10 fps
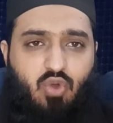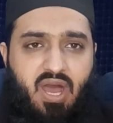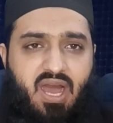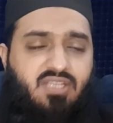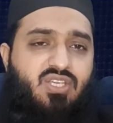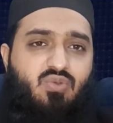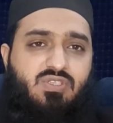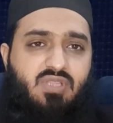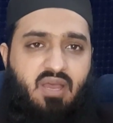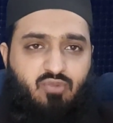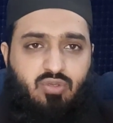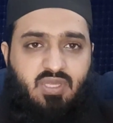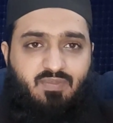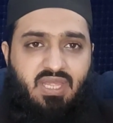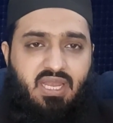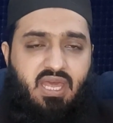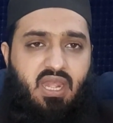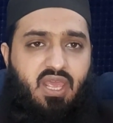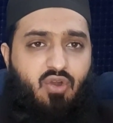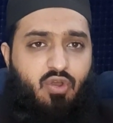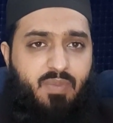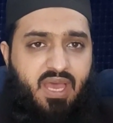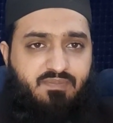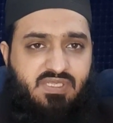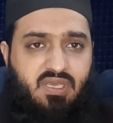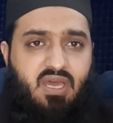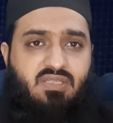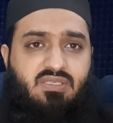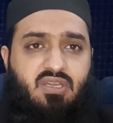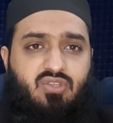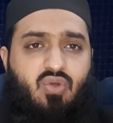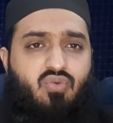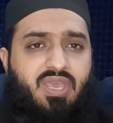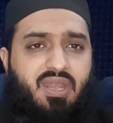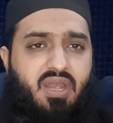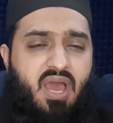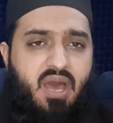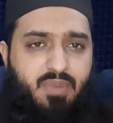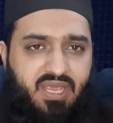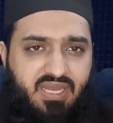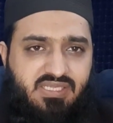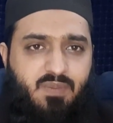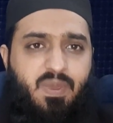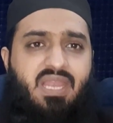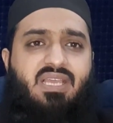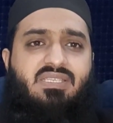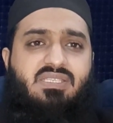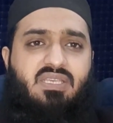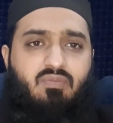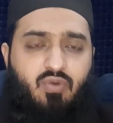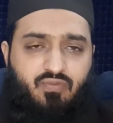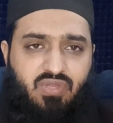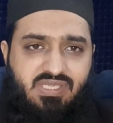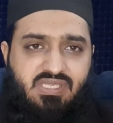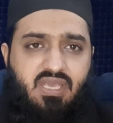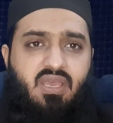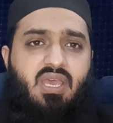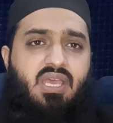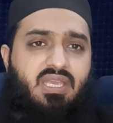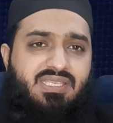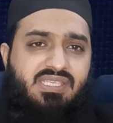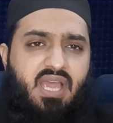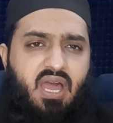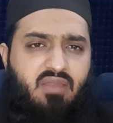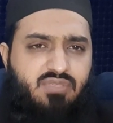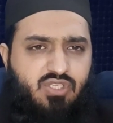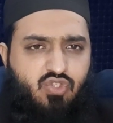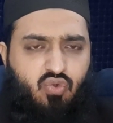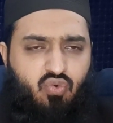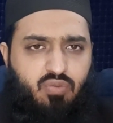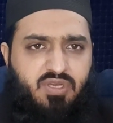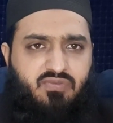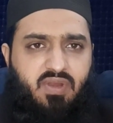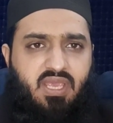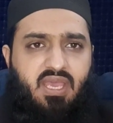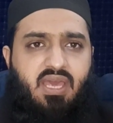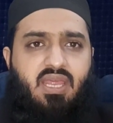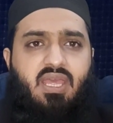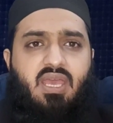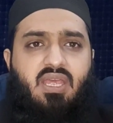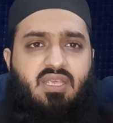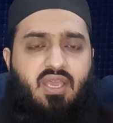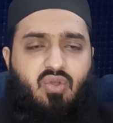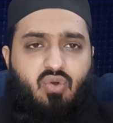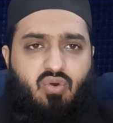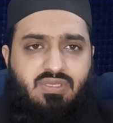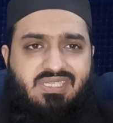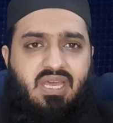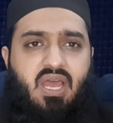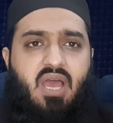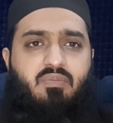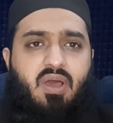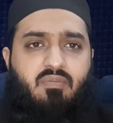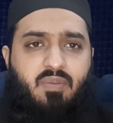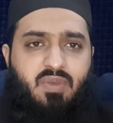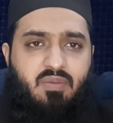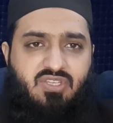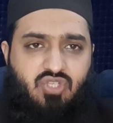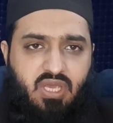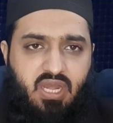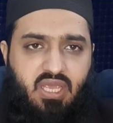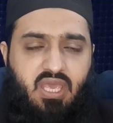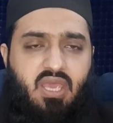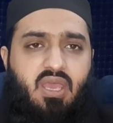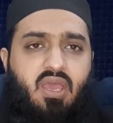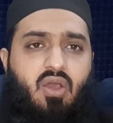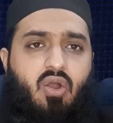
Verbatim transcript: तो आज ही उस नाम को तब्दील कर लें और मैं आपसे अर्ज़ करता हूँ कि नाम रखने से पहले किसी मुफ्ती से किसी आलम से ज़रूर मशवरा किया करें कि कौन सा नाम हम अपने बच्चे का रखें